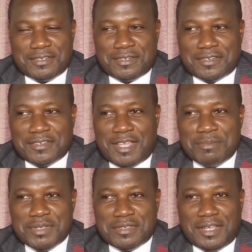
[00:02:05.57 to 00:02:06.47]
Donc là
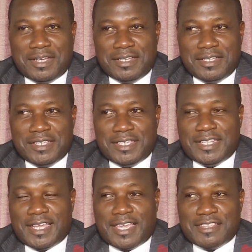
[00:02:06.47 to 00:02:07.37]
maintenant,
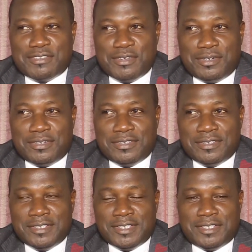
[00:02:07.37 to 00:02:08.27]
il est question
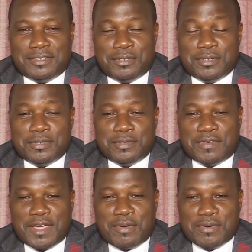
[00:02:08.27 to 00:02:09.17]
de
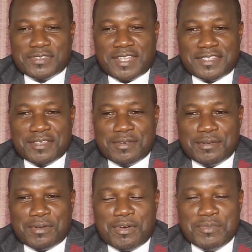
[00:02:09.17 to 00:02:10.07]
faire constater que
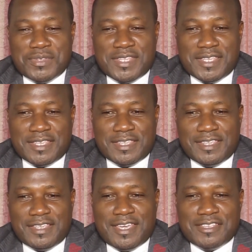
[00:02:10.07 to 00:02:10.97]
le comité
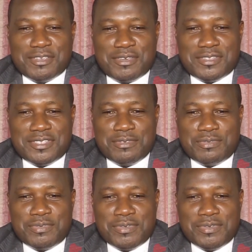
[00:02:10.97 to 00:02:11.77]
exécutif